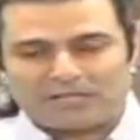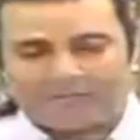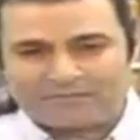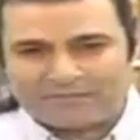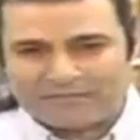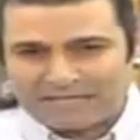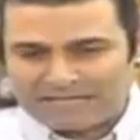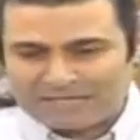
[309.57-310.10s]

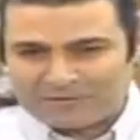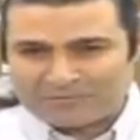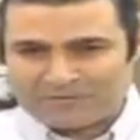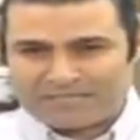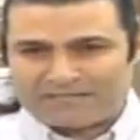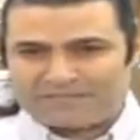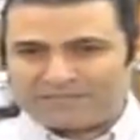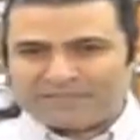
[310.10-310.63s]
يشرفنا أهلا
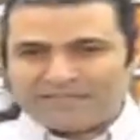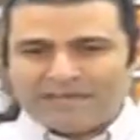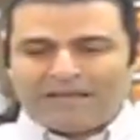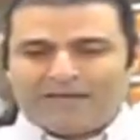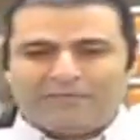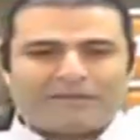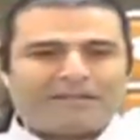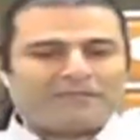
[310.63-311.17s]
وسهلا فيه
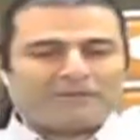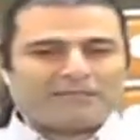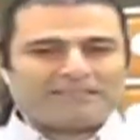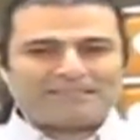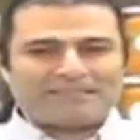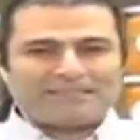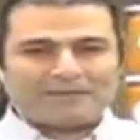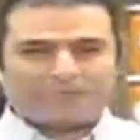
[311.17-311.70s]
فريق
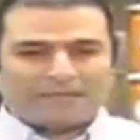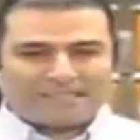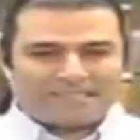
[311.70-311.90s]
بيت, الزي...